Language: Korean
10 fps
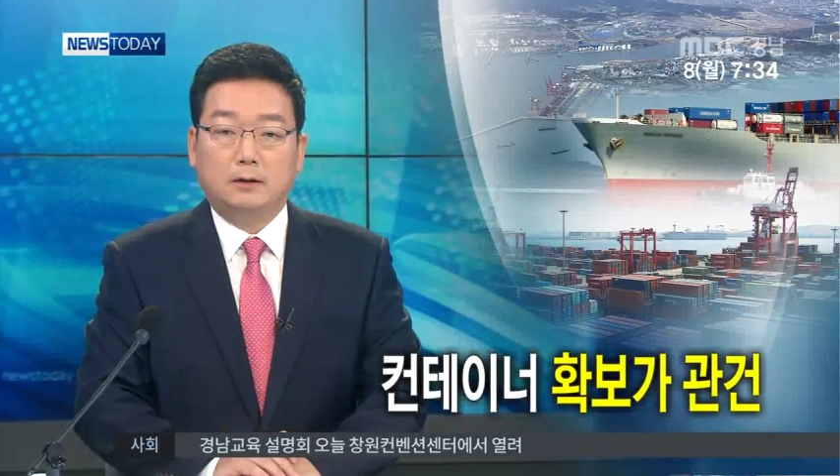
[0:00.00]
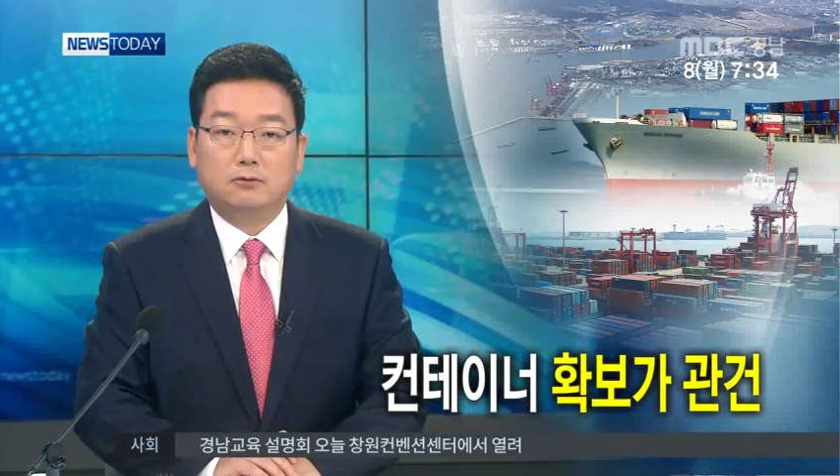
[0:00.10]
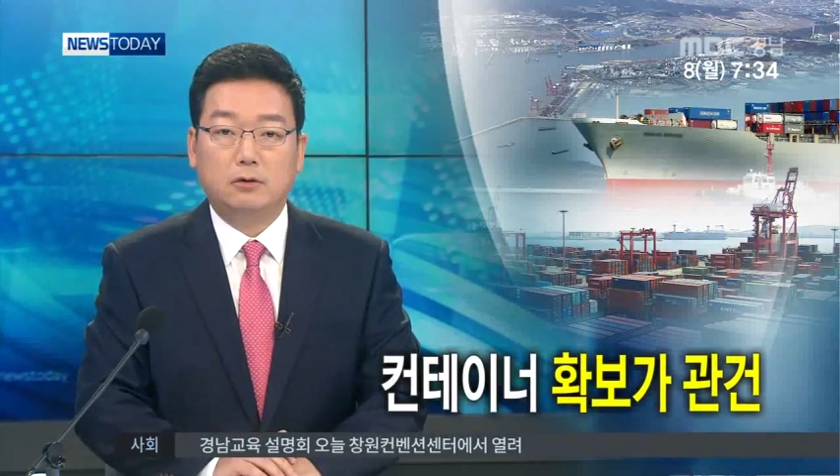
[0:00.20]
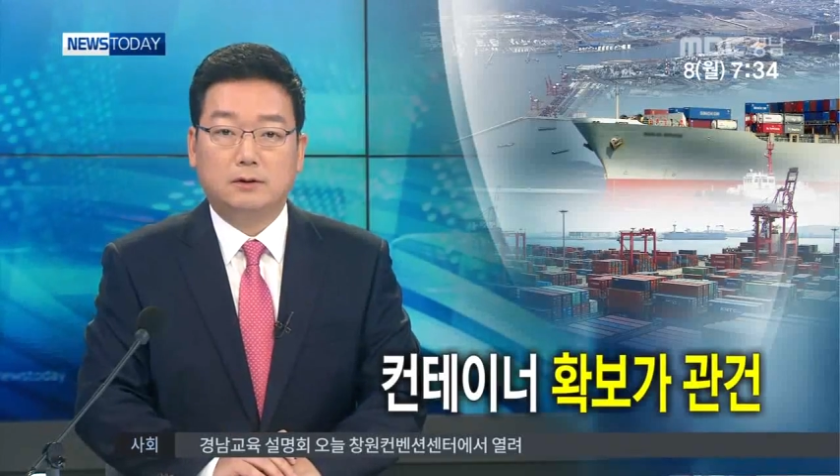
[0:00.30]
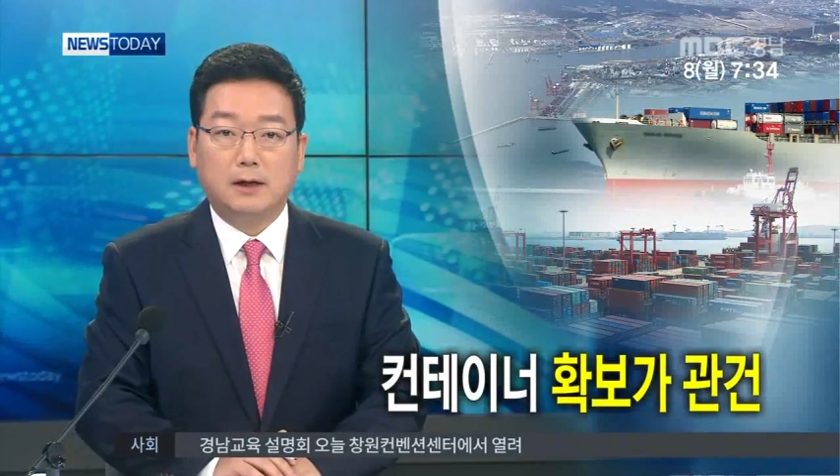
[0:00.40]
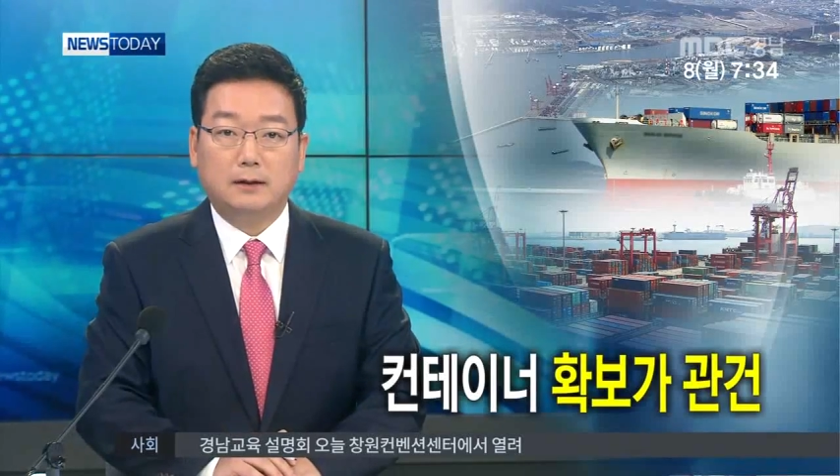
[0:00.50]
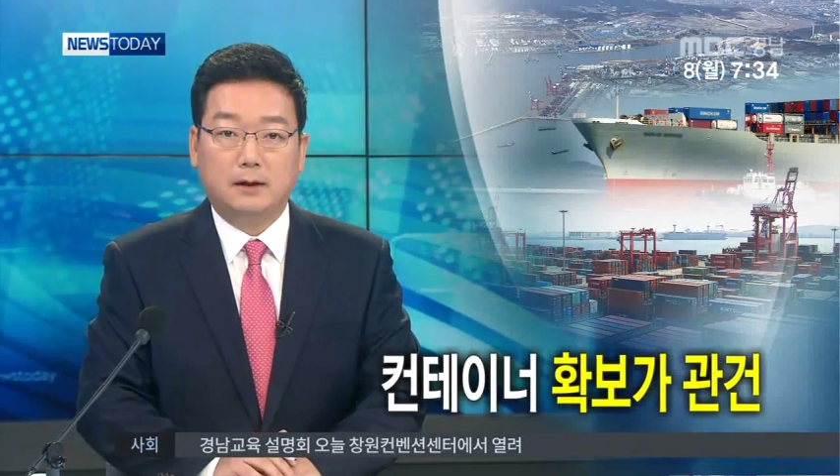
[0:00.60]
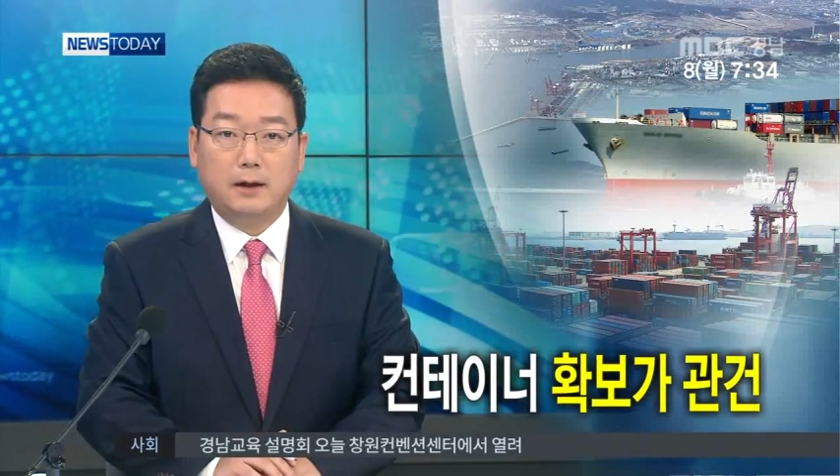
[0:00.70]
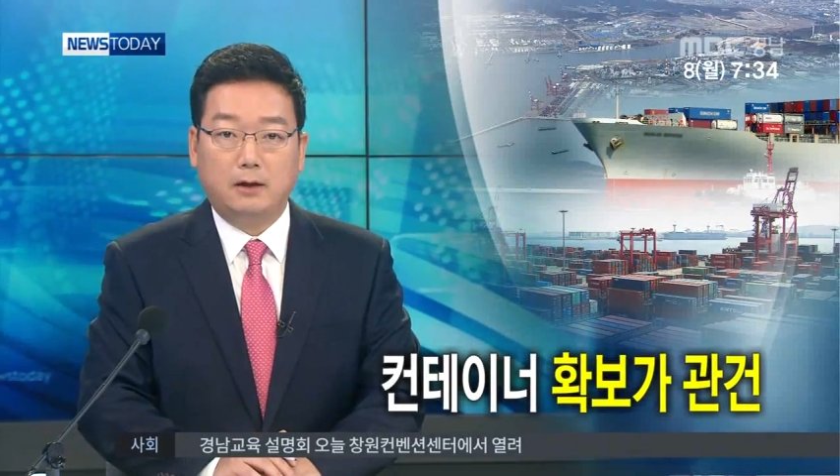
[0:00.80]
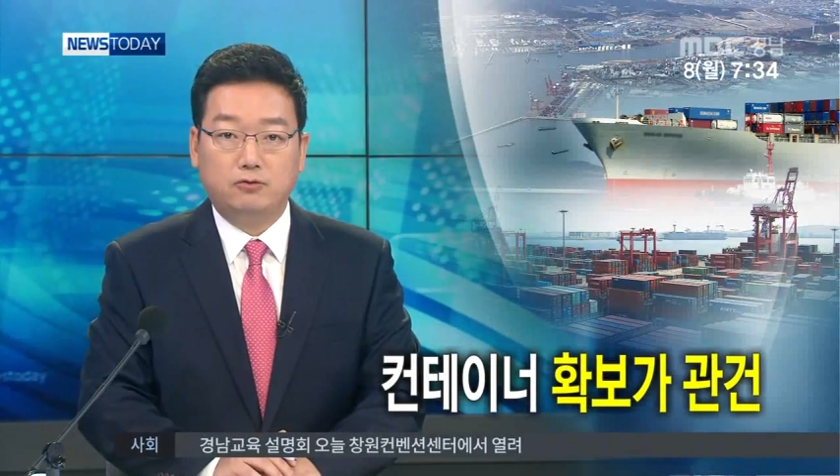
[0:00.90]

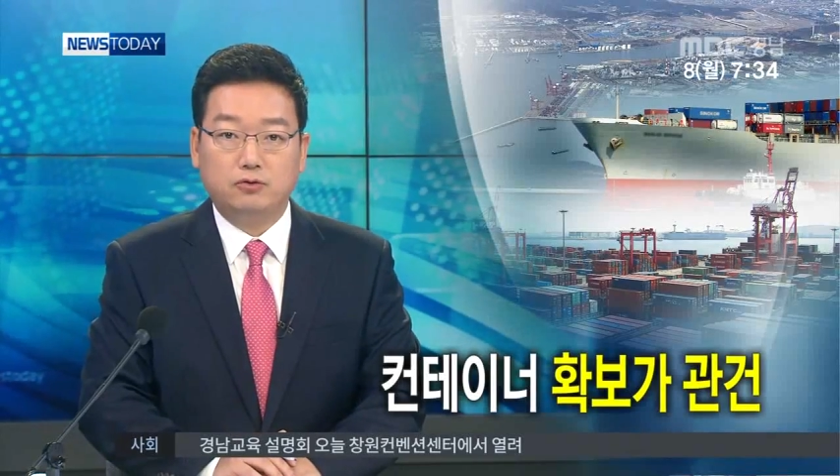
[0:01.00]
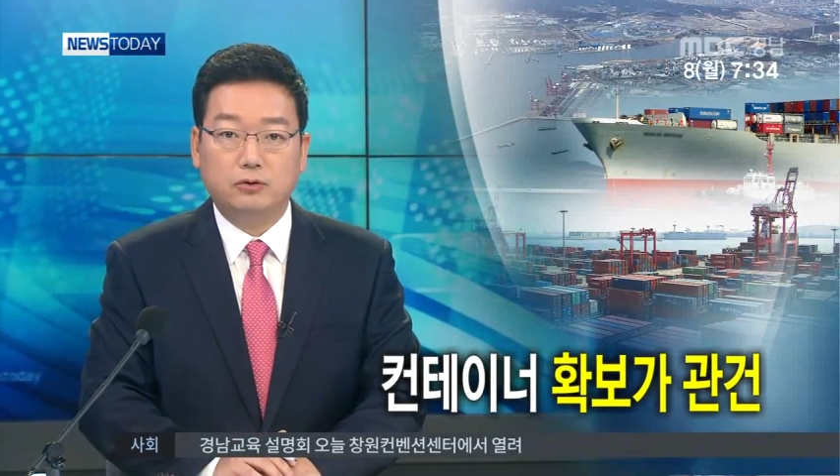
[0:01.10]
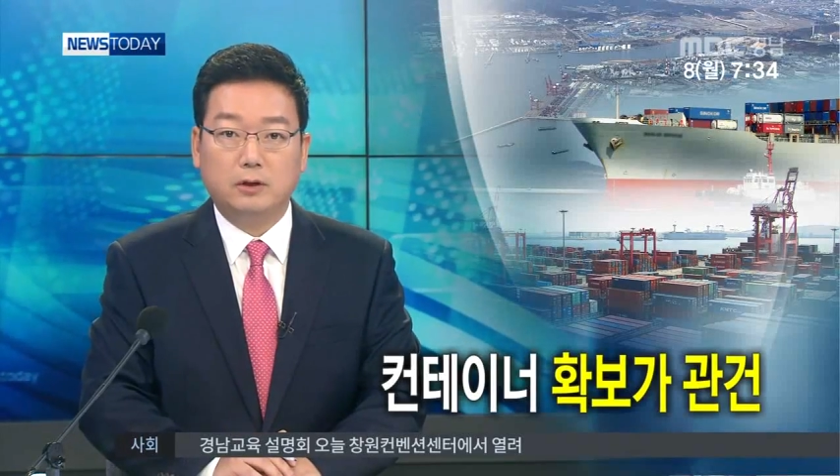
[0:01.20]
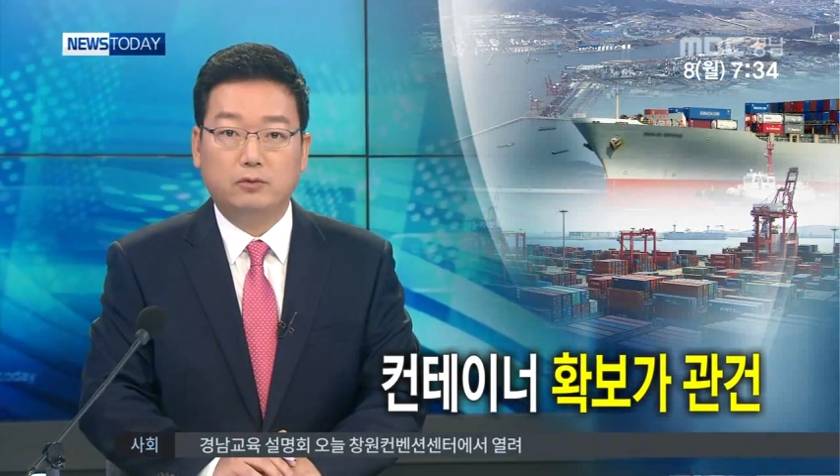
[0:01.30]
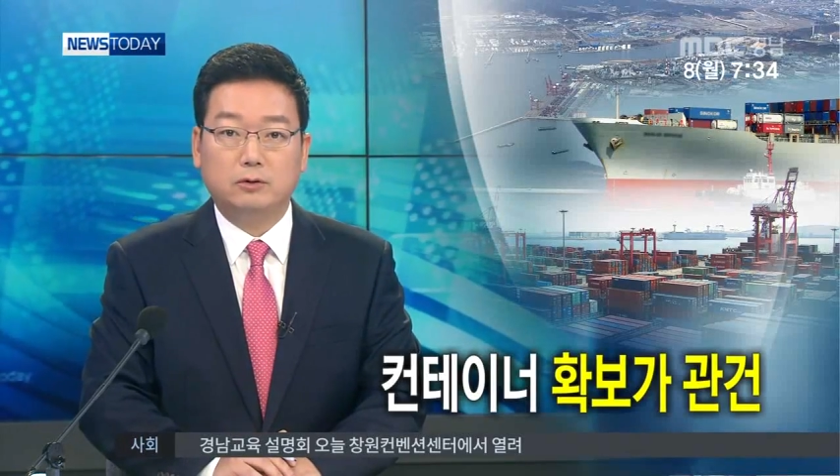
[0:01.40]
울산항에 꾸준히